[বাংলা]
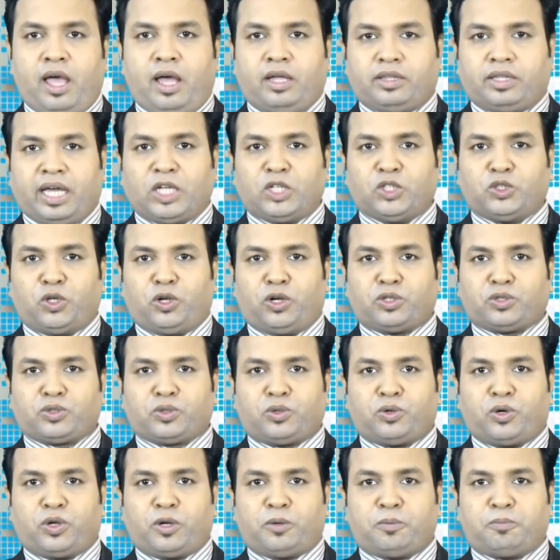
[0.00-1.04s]
তাকে শনাক্ত
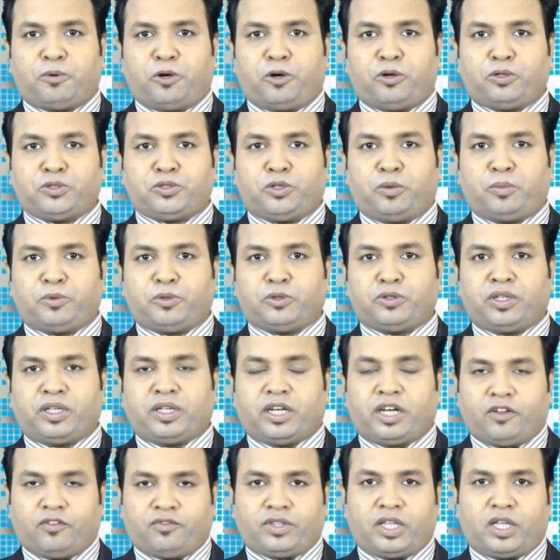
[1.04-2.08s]
করার পর সম্প্রতি
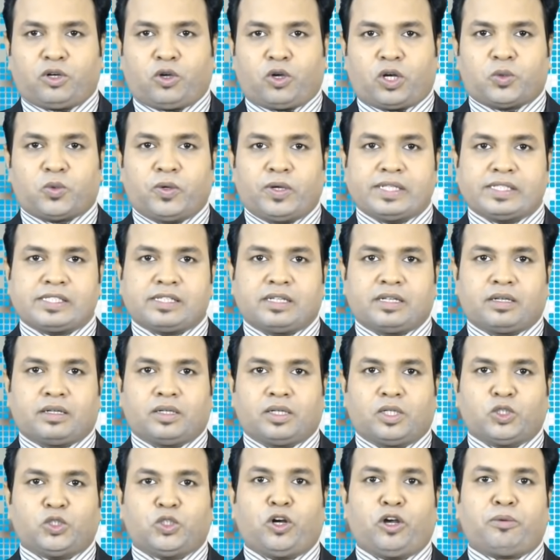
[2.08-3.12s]
গ্রেফতার করা হয়েছে
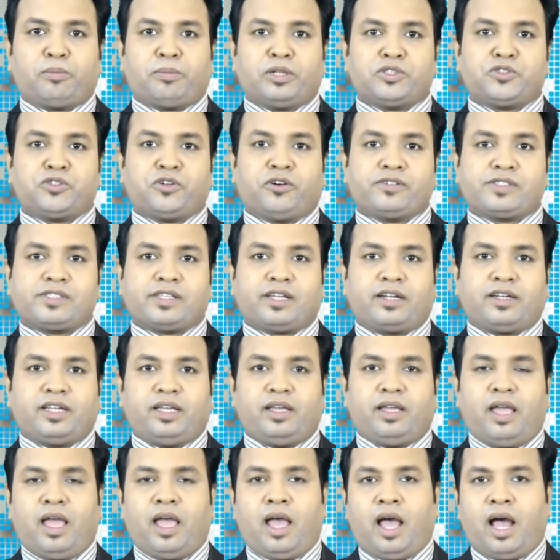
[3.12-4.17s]
সংবাদ সংস্থাটি
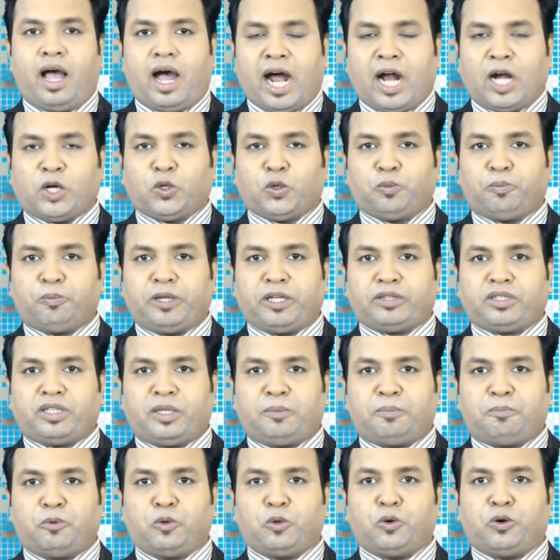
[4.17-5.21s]
আটক
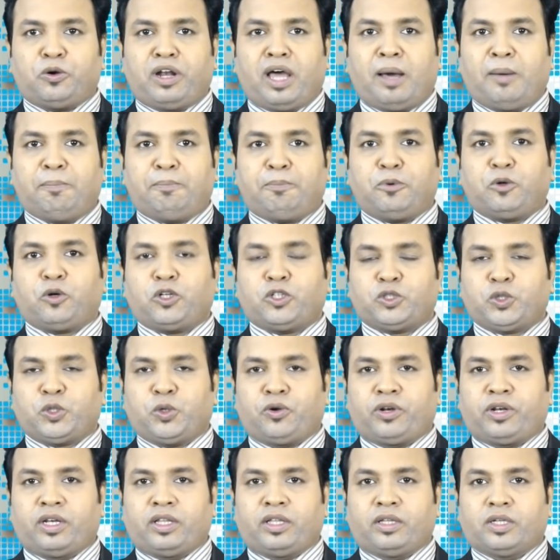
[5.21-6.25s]
ব্যক্তির পুরো নাম প্রকাশ
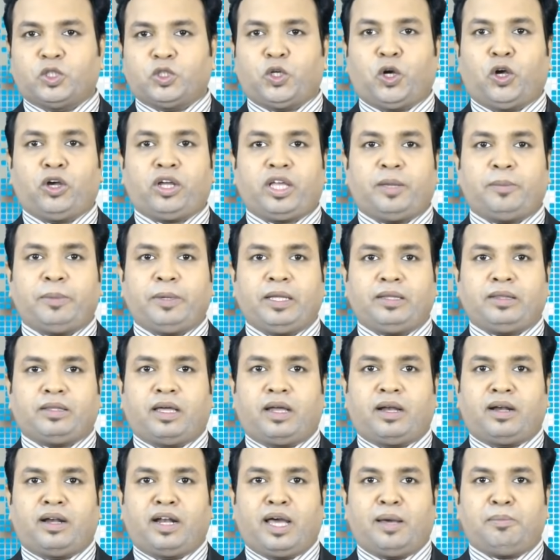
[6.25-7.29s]
করেনি সংক্ষেপে
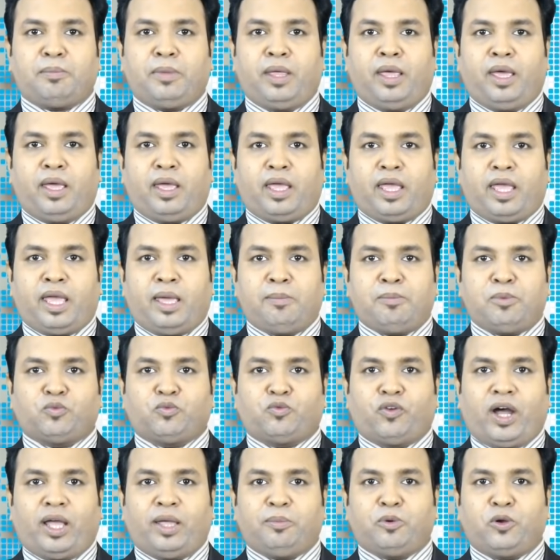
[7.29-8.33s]
তার নাম এম
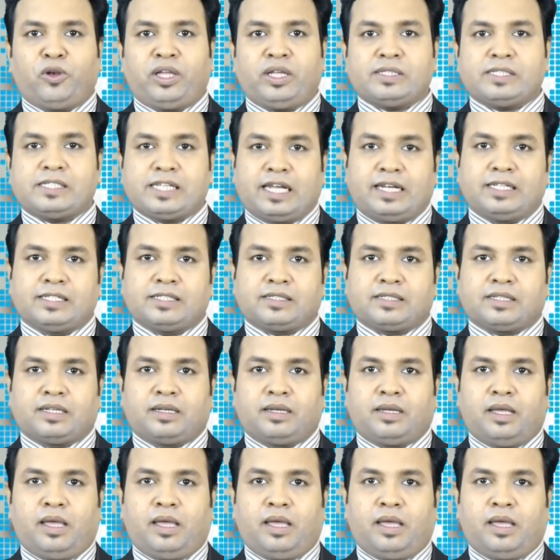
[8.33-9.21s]
ওয়াই বলে জানিয়েছে